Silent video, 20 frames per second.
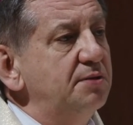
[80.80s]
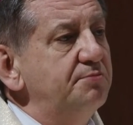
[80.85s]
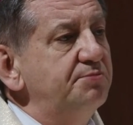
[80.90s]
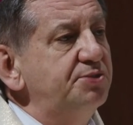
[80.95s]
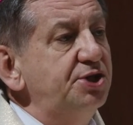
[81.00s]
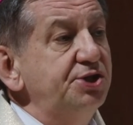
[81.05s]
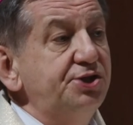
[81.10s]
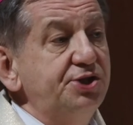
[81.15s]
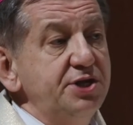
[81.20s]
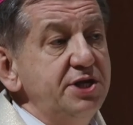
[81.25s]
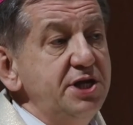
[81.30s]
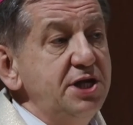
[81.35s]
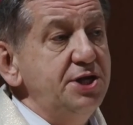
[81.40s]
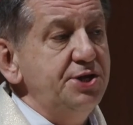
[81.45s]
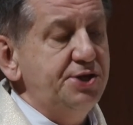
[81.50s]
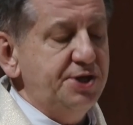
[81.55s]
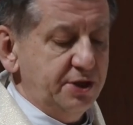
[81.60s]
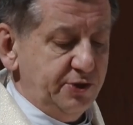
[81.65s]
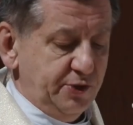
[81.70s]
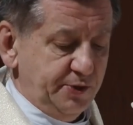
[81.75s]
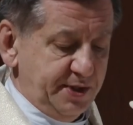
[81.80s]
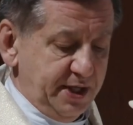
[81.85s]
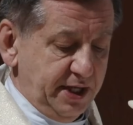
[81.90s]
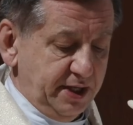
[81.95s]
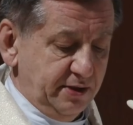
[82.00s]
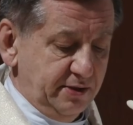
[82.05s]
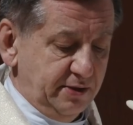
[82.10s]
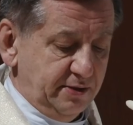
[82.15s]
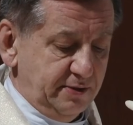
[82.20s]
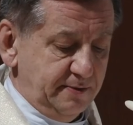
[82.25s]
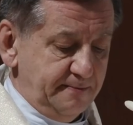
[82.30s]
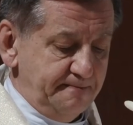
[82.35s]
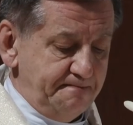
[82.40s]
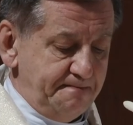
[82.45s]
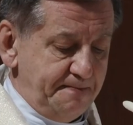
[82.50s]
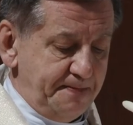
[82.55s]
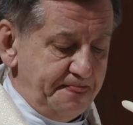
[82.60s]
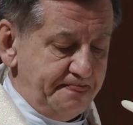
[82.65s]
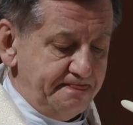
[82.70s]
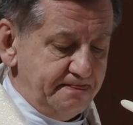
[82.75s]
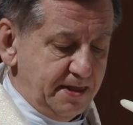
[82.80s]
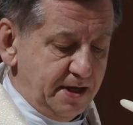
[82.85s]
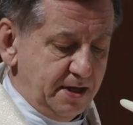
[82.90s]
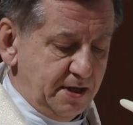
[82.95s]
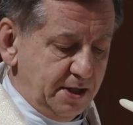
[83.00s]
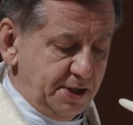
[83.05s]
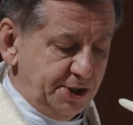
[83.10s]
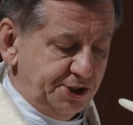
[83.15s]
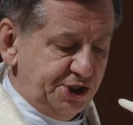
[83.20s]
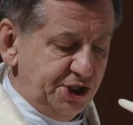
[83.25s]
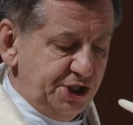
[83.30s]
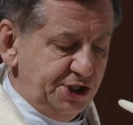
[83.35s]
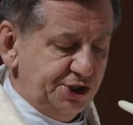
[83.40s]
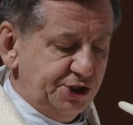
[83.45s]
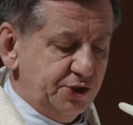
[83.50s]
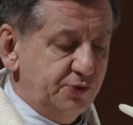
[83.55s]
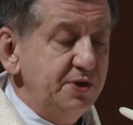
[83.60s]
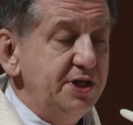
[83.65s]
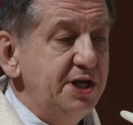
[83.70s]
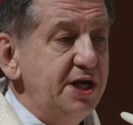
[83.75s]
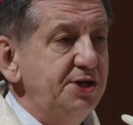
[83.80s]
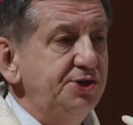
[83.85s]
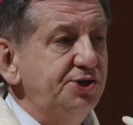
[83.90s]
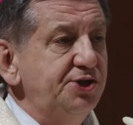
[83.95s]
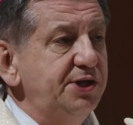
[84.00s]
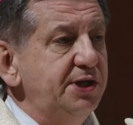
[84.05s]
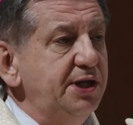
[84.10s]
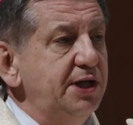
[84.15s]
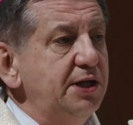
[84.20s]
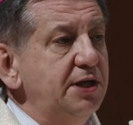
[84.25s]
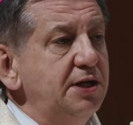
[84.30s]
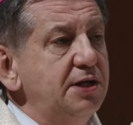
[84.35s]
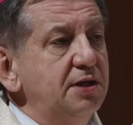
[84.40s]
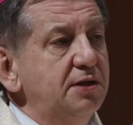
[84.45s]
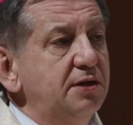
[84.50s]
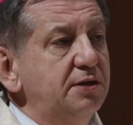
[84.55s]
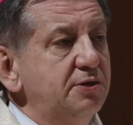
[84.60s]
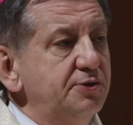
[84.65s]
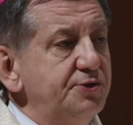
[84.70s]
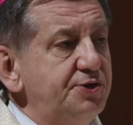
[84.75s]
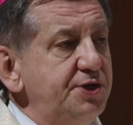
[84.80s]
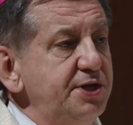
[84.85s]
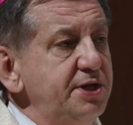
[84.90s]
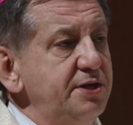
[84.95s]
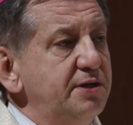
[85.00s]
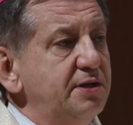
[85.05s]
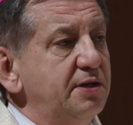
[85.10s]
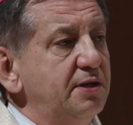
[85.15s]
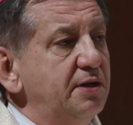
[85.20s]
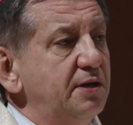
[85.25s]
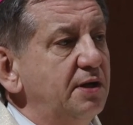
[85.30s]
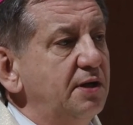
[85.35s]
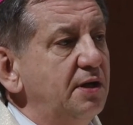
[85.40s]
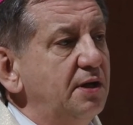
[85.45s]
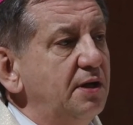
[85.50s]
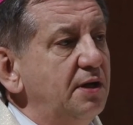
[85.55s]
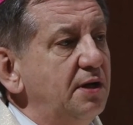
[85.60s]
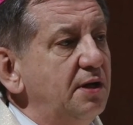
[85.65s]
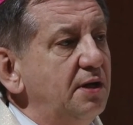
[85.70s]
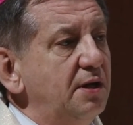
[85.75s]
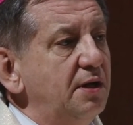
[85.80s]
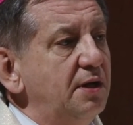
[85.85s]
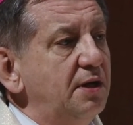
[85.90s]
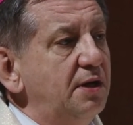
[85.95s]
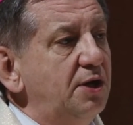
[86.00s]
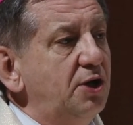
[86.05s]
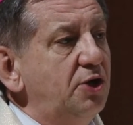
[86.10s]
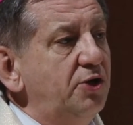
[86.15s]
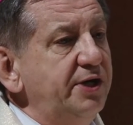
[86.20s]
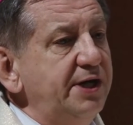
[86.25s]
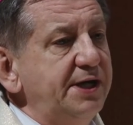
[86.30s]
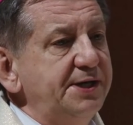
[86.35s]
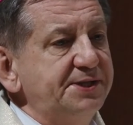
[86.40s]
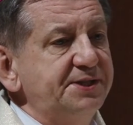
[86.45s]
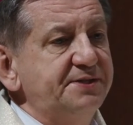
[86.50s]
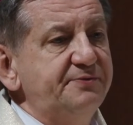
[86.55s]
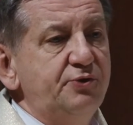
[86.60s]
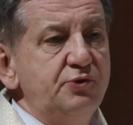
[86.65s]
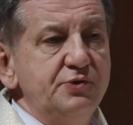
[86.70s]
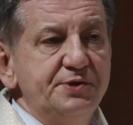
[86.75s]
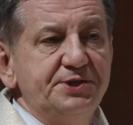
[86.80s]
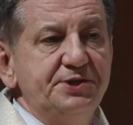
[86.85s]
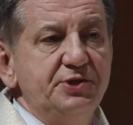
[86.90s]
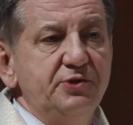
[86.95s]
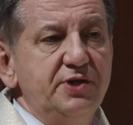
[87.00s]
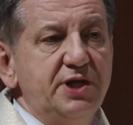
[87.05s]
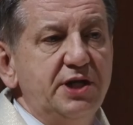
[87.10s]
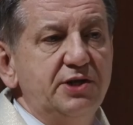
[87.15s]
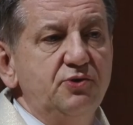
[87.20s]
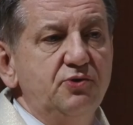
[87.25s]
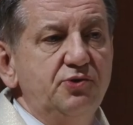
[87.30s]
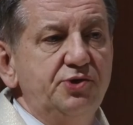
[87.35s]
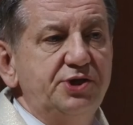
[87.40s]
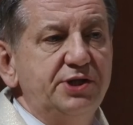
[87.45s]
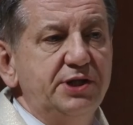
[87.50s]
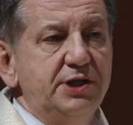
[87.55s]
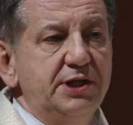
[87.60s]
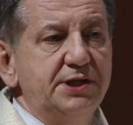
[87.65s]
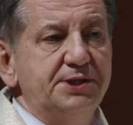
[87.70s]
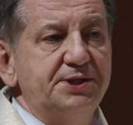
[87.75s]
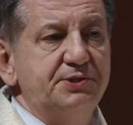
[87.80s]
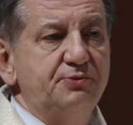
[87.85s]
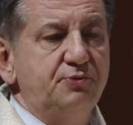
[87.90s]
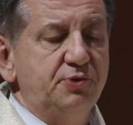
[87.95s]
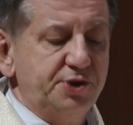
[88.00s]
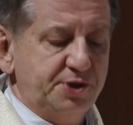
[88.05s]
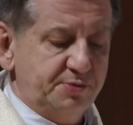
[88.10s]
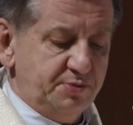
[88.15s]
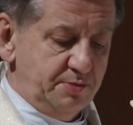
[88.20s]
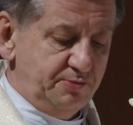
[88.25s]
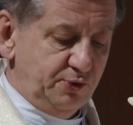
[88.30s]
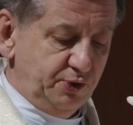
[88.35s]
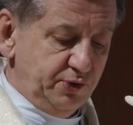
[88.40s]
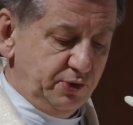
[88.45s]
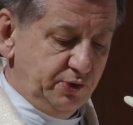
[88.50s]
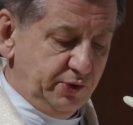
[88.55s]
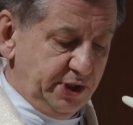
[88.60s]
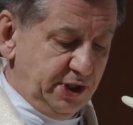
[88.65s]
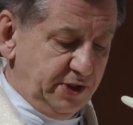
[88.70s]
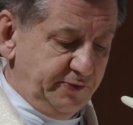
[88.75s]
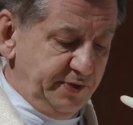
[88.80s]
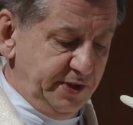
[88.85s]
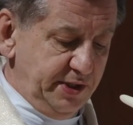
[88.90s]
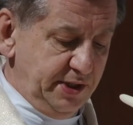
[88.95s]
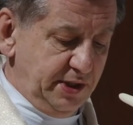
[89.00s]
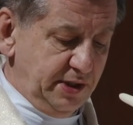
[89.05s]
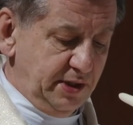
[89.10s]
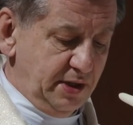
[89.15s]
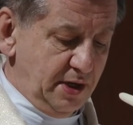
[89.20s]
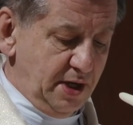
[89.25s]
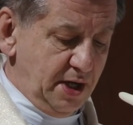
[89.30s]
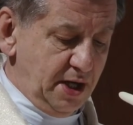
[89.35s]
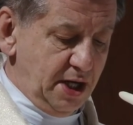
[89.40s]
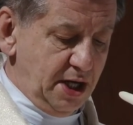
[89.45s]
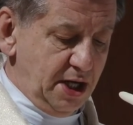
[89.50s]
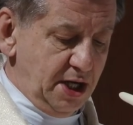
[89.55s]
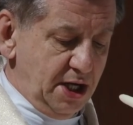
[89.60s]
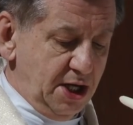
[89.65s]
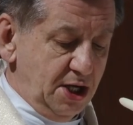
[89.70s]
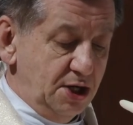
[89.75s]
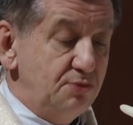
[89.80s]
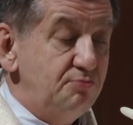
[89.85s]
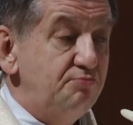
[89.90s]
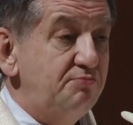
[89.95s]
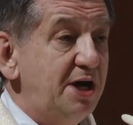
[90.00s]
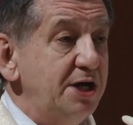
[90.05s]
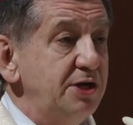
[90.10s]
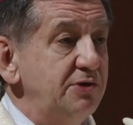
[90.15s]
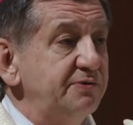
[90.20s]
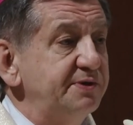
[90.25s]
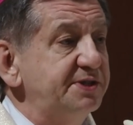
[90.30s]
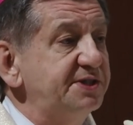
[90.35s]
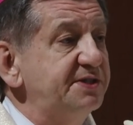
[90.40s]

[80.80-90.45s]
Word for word: przyczynili się do tego, że żołnierze i ich rodziny oraz funkcjonariusze służb mundurowych mają